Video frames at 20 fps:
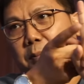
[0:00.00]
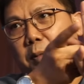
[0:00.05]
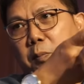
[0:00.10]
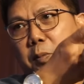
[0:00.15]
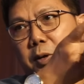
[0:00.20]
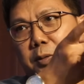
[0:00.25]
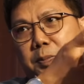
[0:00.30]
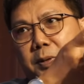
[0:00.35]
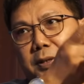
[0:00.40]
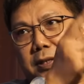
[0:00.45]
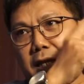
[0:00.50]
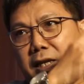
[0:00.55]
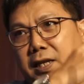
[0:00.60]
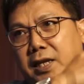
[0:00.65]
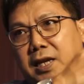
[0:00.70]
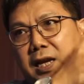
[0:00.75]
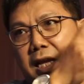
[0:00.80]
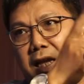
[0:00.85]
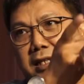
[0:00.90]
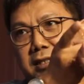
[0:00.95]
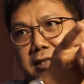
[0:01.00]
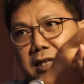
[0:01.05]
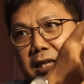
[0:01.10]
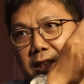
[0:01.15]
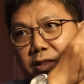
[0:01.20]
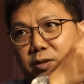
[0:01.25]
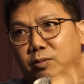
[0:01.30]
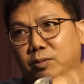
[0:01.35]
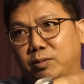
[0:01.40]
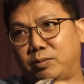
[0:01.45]
semua. bobot pertandingan
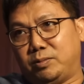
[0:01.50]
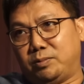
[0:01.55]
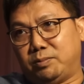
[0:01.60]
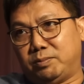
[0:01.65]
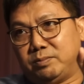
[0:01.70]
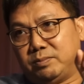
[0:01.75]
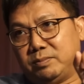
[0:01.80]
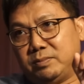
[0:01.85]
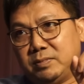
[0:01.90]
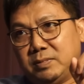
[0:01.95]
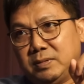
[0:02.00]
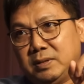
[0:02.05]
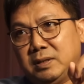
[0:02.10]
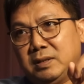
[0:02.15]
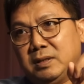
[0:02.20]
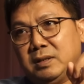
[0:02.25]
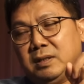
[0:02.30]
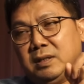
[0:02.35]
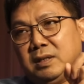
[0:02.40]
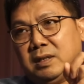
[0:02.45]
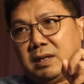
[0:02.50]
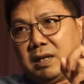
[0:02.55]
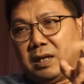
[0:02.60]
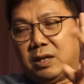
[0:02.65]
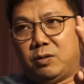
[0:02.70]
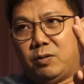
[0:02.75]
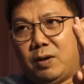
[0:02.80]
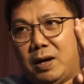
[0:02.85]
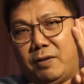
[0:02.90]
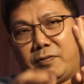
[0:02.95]
satu. Oke. Okay.
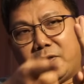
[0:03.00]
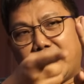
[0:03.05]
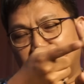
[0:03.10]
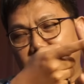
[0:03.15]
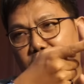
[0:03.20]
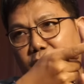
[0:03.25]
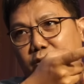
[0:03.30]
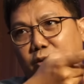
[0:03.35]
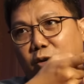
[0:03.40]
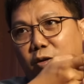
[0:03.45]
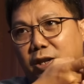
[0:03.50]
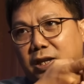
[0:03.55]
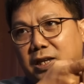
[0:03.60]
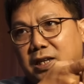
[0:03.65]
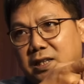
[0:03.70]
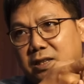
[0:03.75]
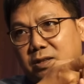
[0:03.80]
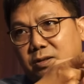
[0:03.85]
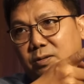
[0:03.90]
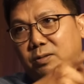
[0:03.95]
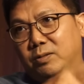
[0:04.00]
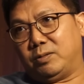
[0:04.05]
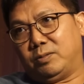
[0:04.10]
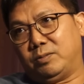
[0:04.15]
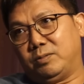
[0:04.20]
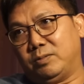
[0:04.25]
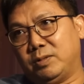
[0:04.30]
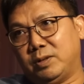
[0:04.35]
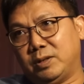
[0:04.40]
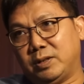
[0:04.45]
Kedua faktor Torik itu
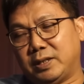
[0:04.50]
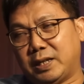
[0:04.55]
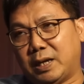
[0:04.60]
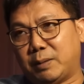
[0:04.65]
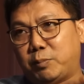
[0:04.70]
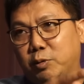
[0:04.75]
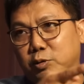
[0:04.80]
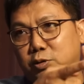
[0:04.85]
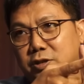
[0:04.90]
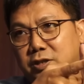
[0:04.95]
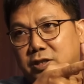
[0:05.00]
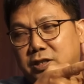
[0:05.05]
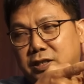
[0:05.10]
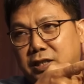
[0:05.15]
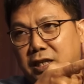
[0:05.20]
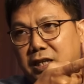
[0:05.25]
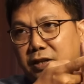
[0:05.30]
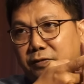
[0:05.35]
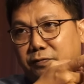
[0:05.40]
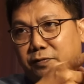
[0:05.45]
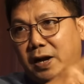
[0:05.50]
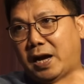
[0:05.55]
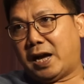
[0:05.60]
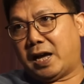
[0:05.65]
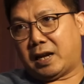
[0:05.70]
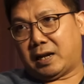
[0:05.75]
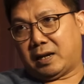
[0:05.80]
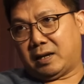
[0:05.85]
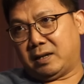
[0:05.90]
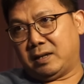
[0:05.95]
yang posisinya di
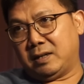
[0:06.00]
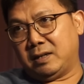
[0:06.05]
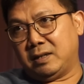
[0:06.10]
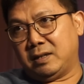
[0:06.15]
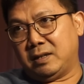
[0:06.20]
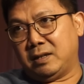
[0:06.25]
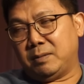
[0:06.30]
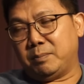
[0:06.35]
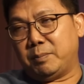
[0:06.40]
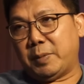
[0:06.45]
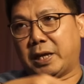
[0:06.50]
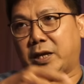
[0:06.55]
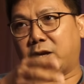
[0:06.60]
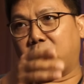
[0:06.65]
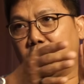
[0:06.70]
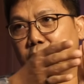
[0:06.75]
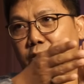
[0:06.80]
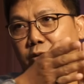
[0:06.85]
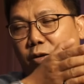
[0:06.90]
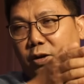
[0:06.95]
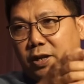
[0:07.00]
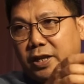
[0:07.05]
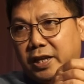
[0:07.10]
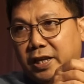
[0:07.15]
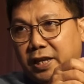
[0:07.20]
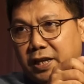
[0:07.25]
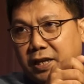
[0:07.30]
VAR. Background ya, kan Torik.